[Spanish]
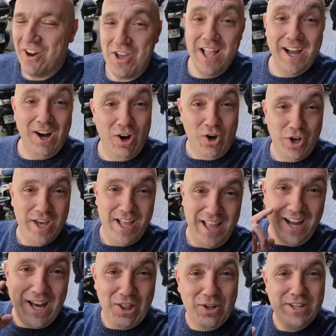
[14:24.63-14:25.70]
hoy, he llegado, hoy he
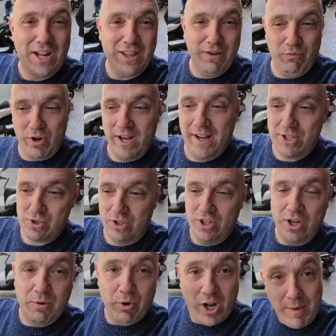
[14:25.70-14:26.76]
llegado tarde fuera
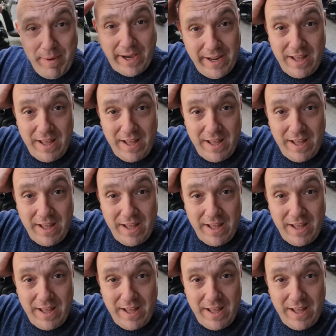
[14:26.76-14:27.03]
cachondeo, porque me